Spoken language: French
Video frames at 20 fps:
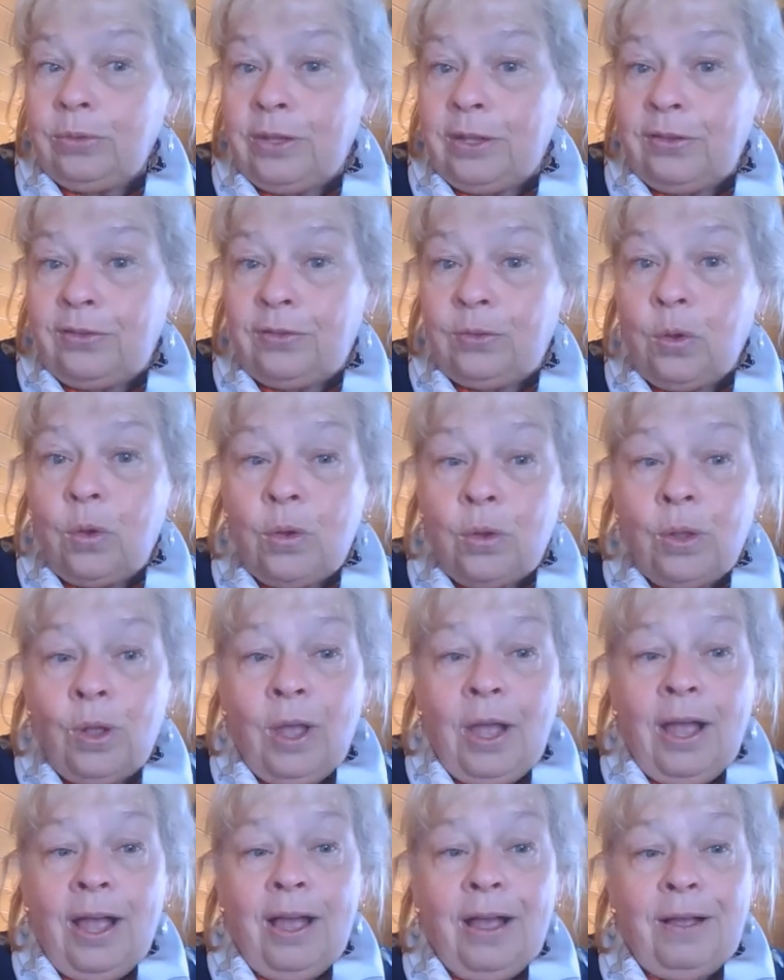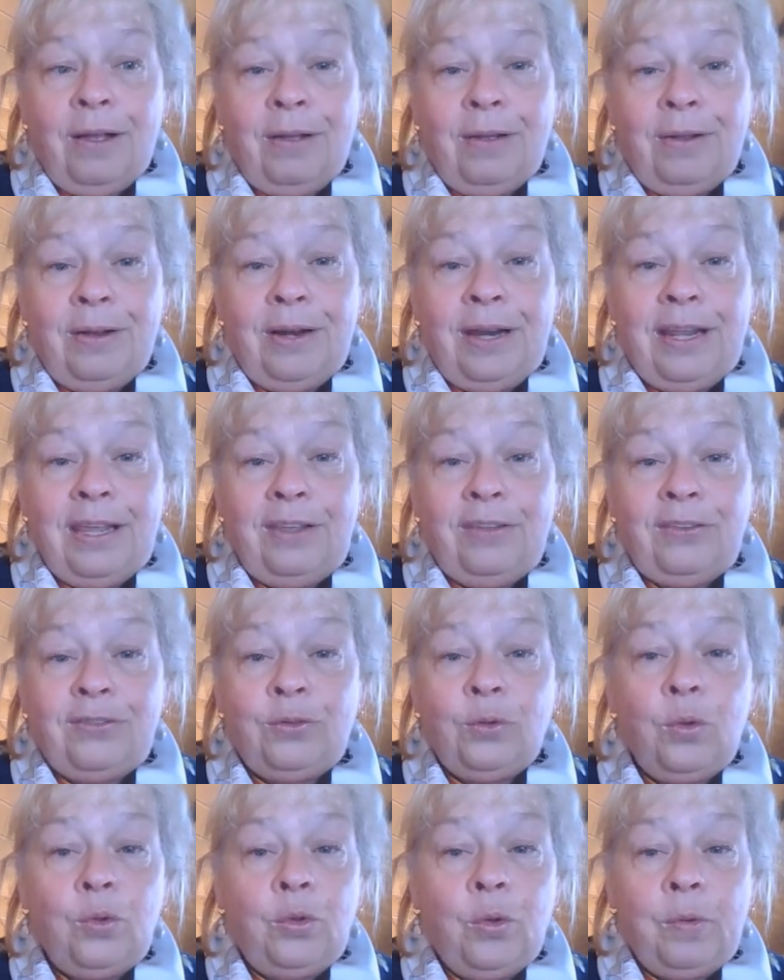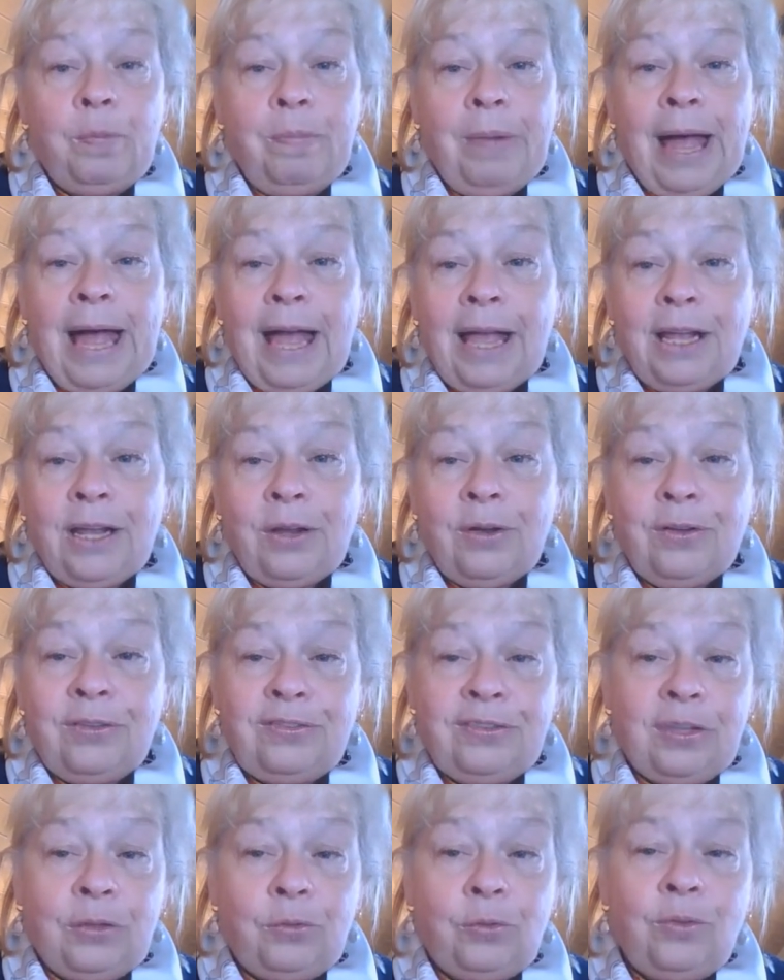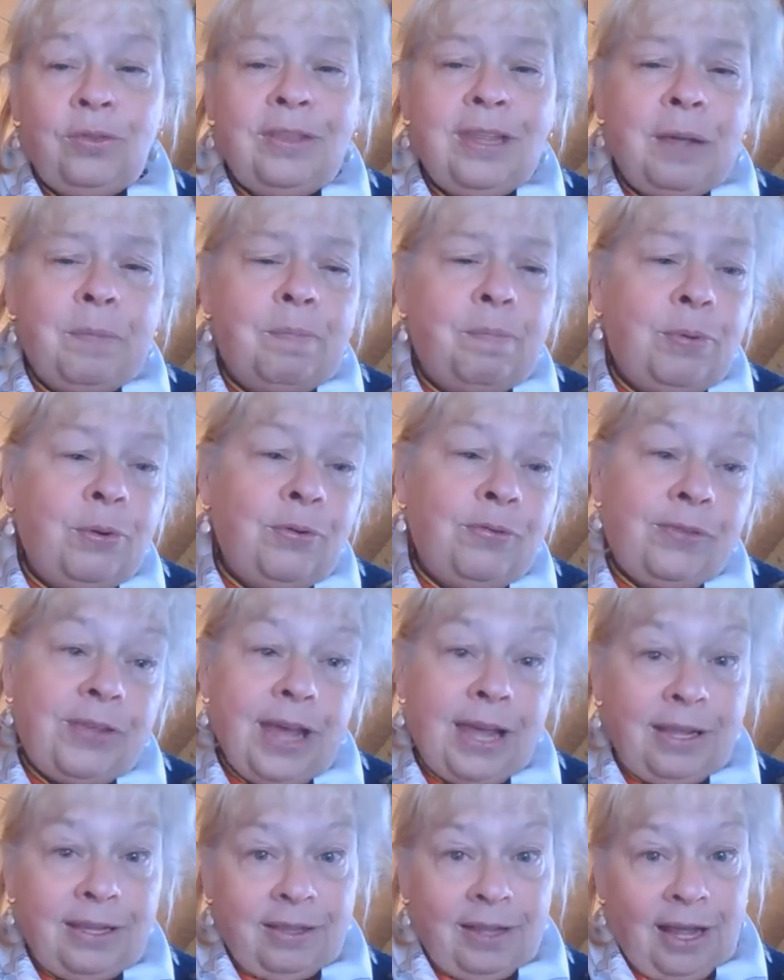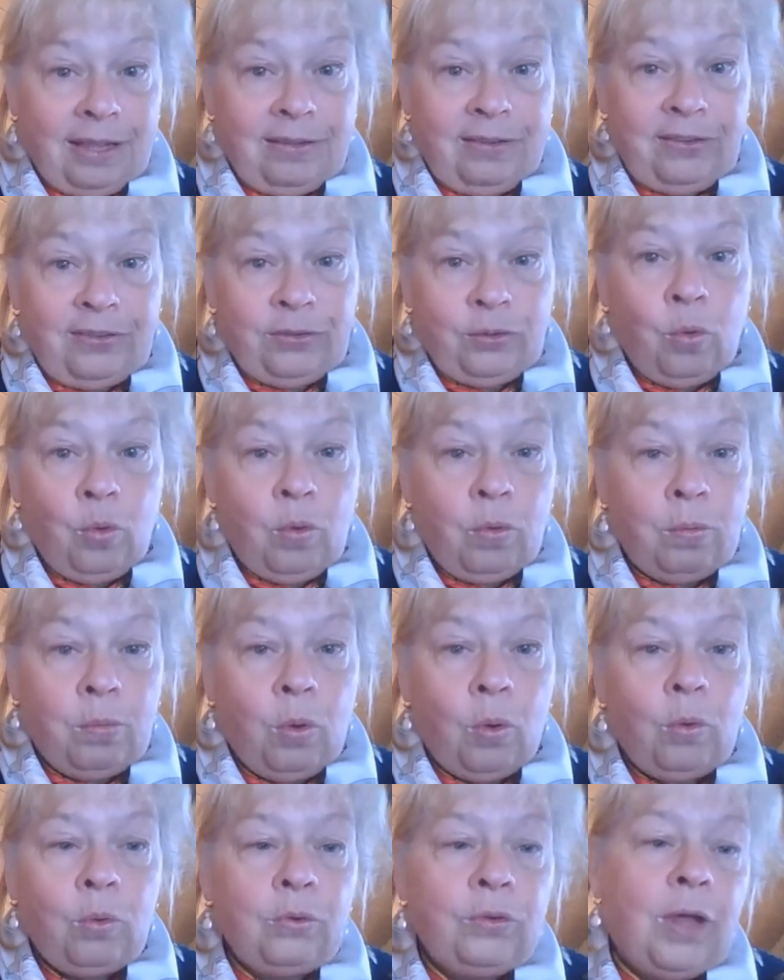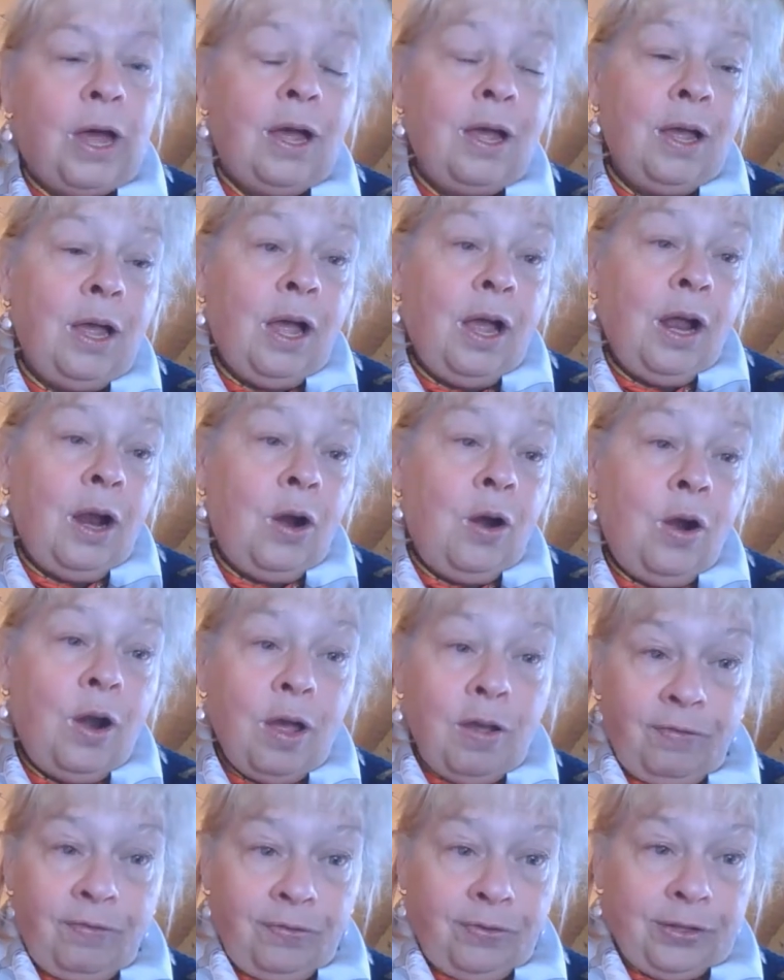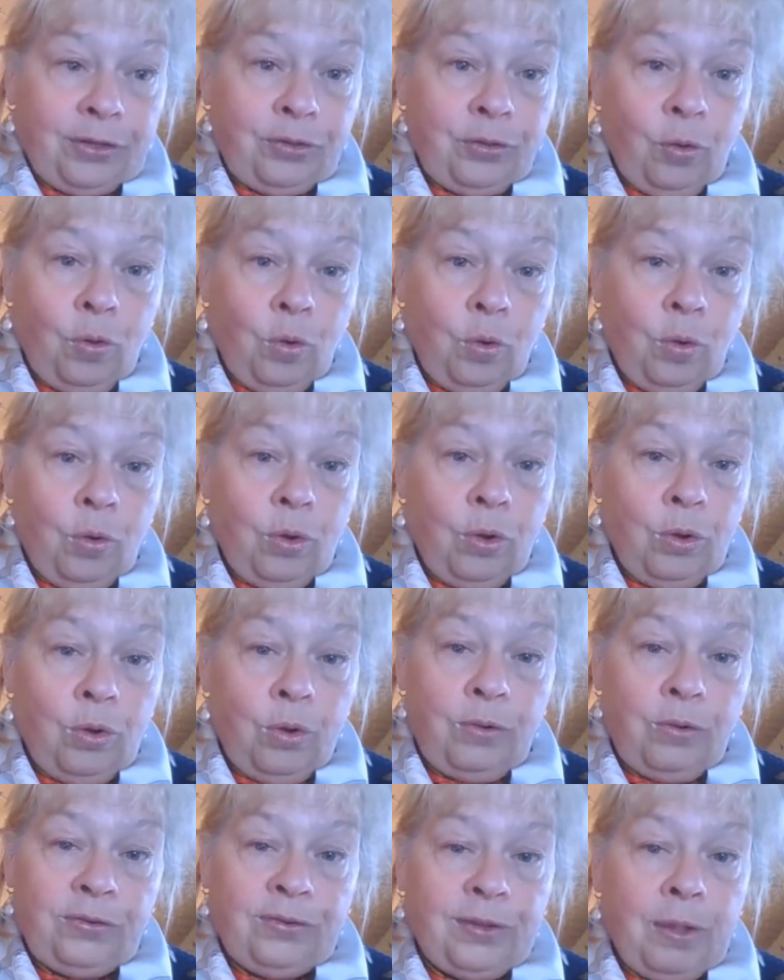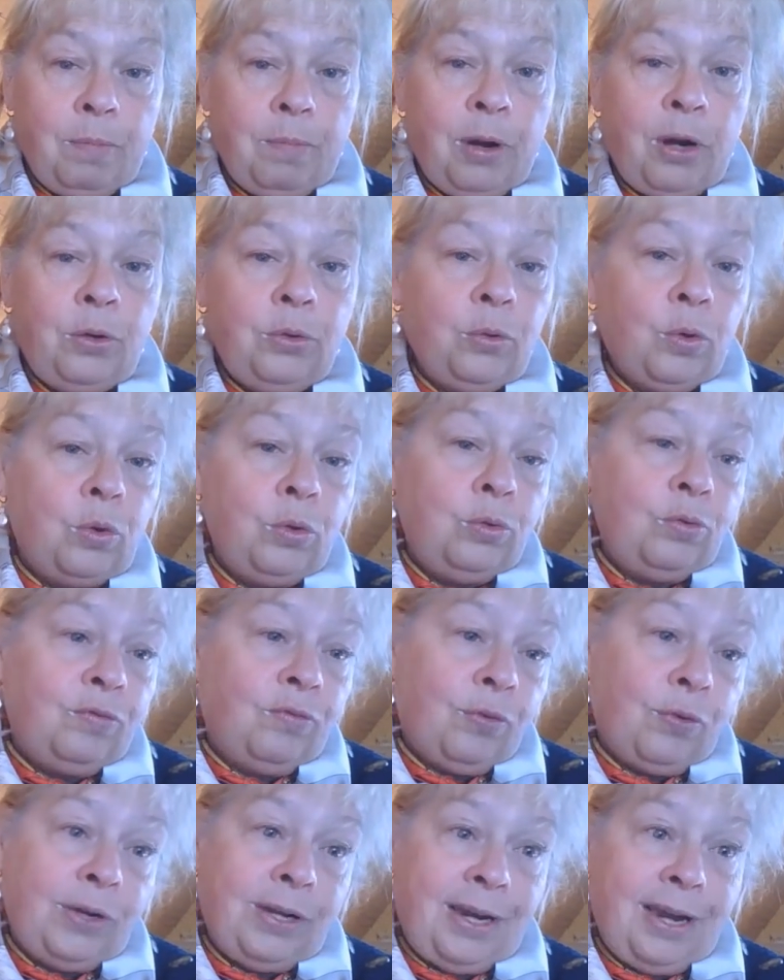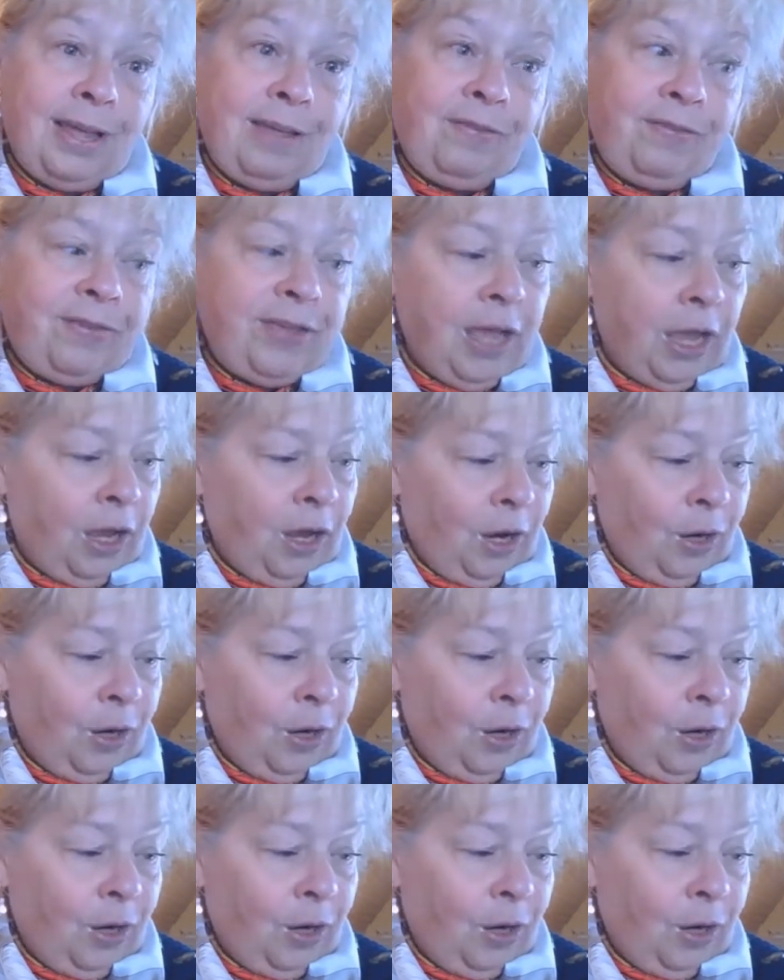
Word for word: des œufs. Euh, les œufs de Pâques, c'est une des plus vieilles traditions au monde, l'œuf étant le symbole du renouveau et de la vie.